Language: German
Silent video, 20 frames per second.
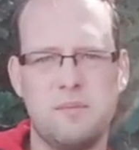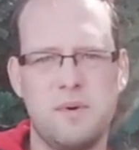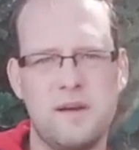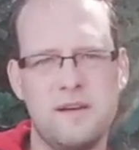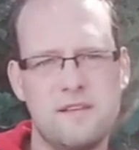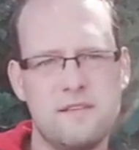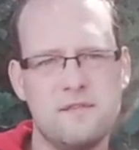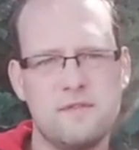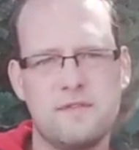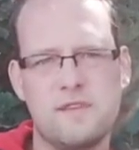
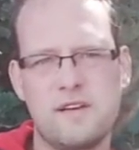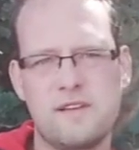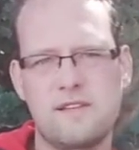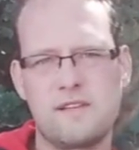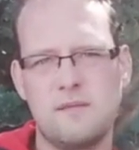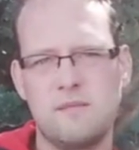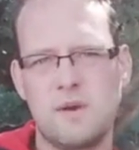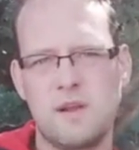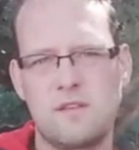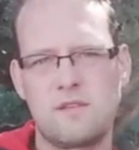beißen
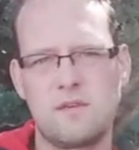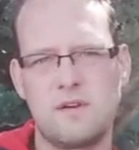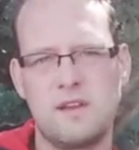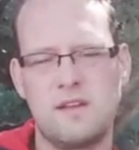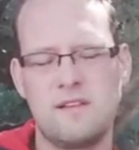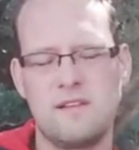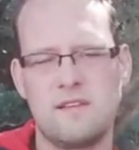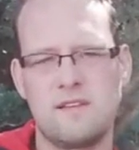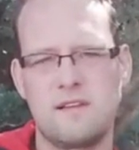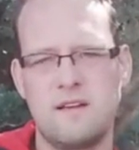fast immer zu
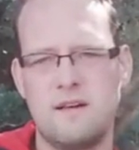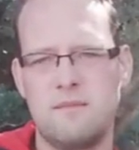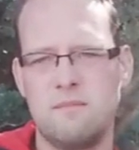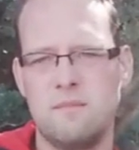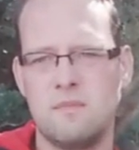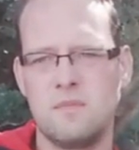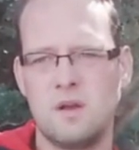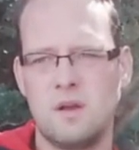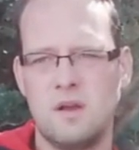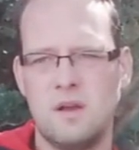
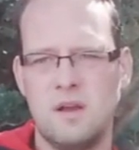denselben